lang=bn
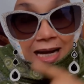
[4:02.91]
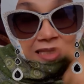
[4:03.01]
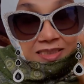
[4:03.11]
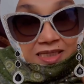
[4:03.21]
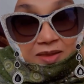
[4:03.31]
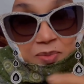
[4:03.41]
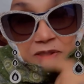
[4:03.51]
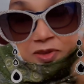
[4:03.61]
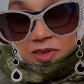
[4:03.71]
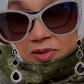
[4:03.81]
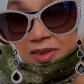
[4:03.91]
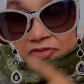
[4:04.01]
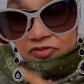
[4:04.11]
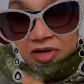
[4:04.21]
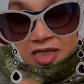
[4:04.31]
আজকের ভিডিওটা একটু
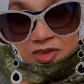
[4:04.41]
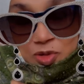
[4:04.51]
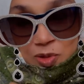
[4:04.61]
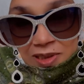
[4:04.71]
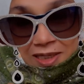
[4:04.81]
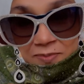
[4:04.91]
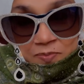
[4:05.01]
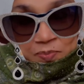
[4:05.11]
ডিফারেন্ট করলাম